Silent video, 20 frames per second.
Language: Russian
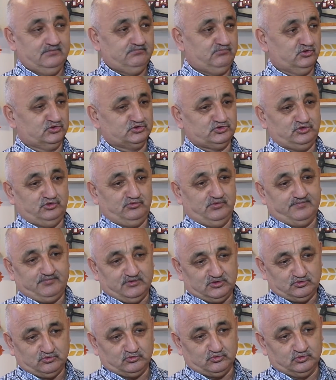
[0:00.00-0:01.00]
Просто его
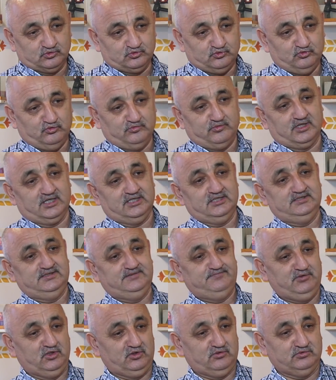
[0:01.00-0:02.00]
потихоньку убрали
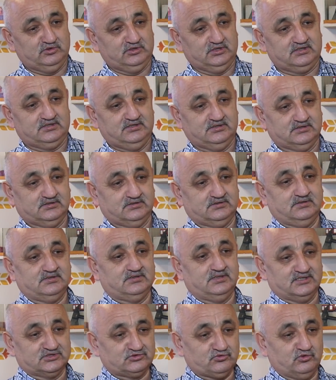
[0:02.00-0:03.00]
и переводят, э,
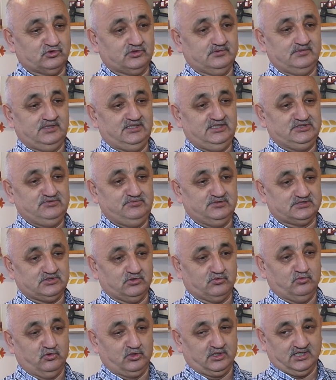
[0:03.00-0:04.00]
насколько мне
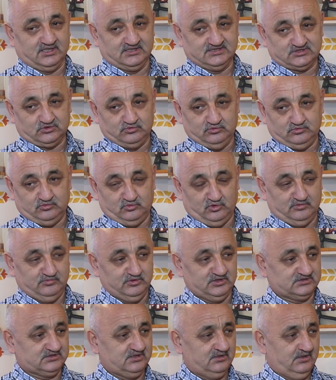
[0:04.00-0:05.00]
известно, в Курганскую
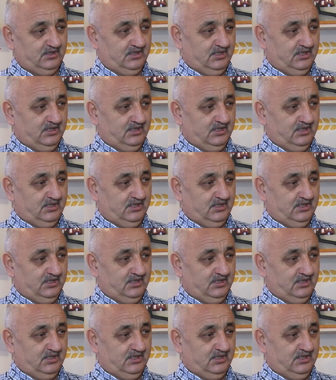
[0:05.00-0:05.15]
область.